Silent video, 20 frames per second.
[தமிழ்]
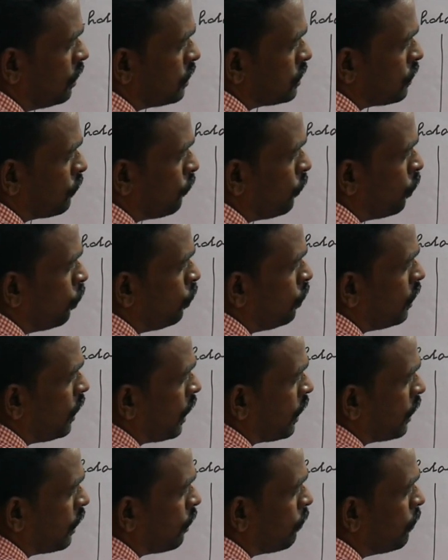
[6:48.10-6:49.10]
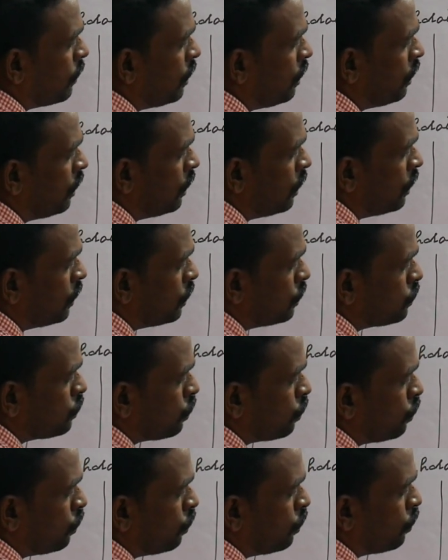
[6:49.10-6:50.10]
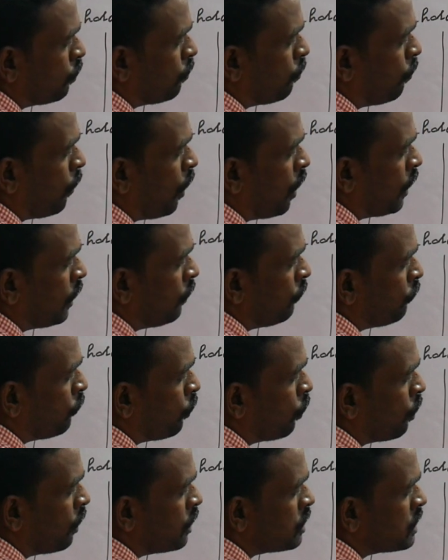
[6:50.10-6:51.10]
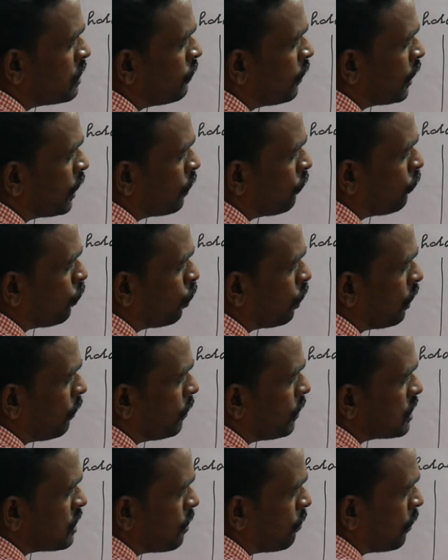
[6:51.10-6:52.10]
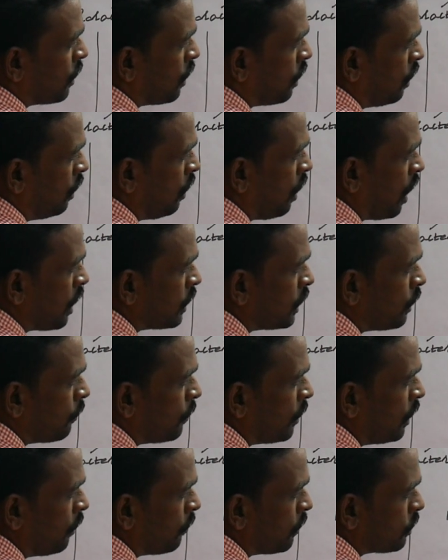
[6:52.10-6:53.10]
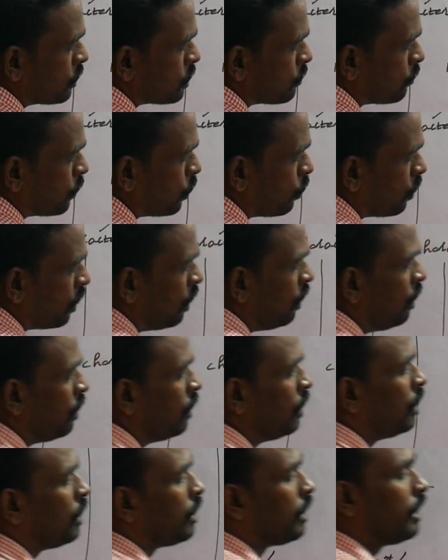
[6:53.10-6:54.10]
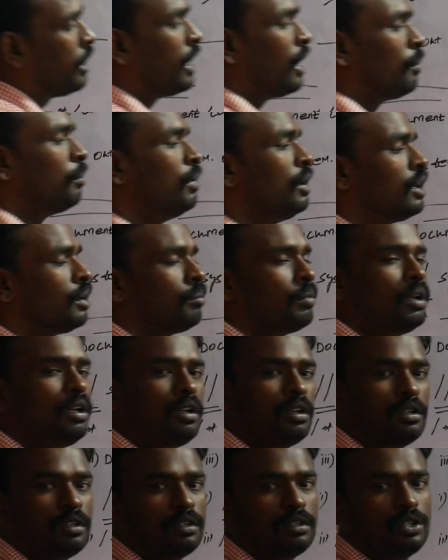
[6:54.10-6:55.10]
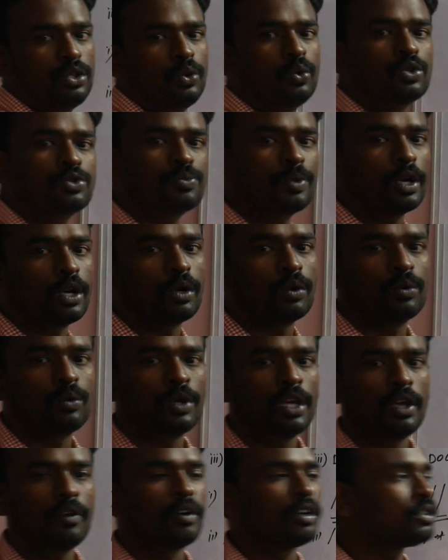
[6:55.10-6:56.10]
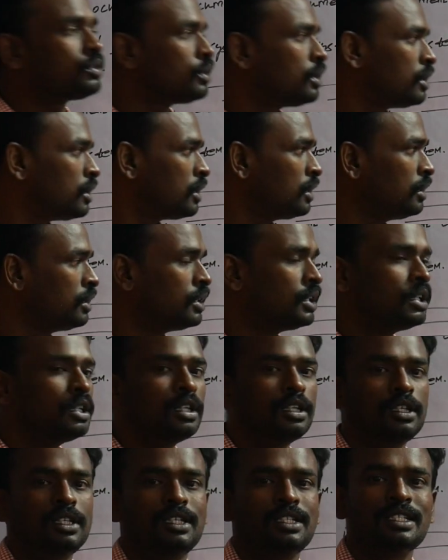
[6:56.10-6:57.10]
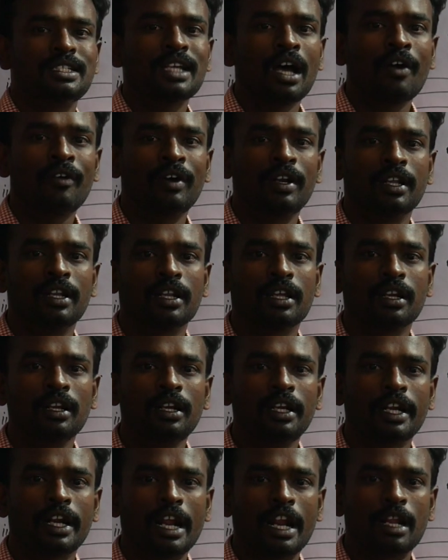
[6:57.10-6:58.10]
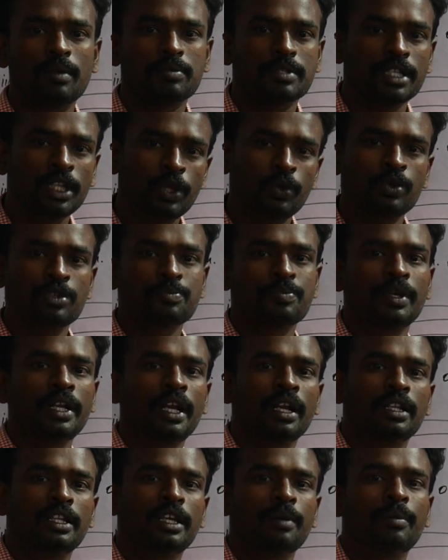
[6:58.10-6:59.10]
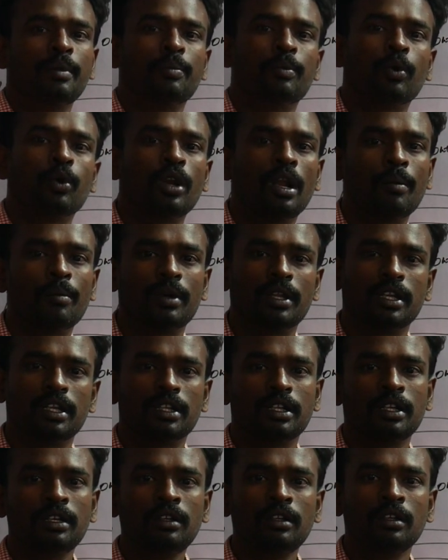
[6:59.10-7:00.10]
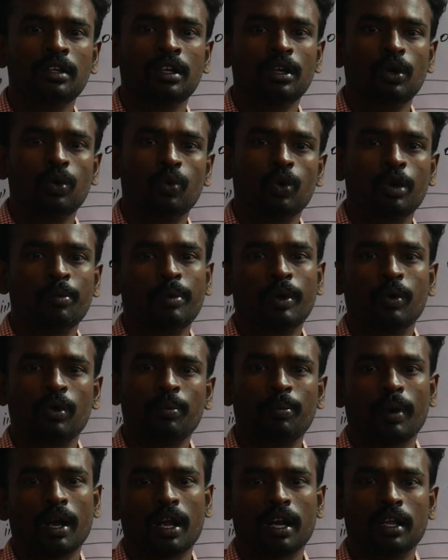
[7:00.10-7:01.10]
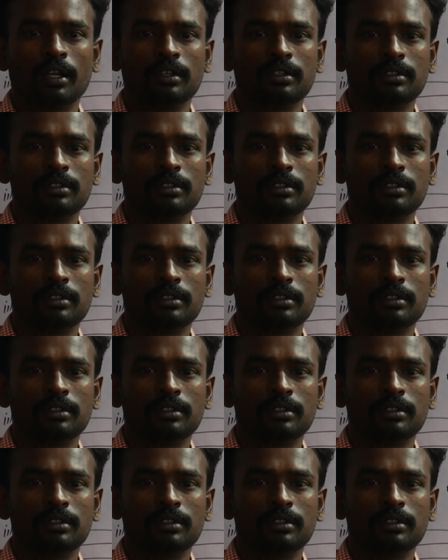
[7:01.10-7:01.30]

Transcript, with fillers: ஸோ ஃப்ளோட் அண்ட் டபுள் ஸோ பாயிண்ட் ஃபோர் டிஜிட் வரைக்கும் ஃப்ளோட்டில் மென்ஷன் பண்ணலாம் அதுக்கு மேலே மென்ஷன் பண்ணுன்னா டபுள் நம்ம யூஸ் பண்ணணும் ஓகேவா ஸோ இது ஜாவாவில் இருக்கிற டேட்டா டைப்ஸ் இதை யூஸ் பண்ணி அடுத்து எப்படி ப்ரோக்ராம் எழுதுறதுன்னு ஒன் பை ஒன் பார்க்கலாம்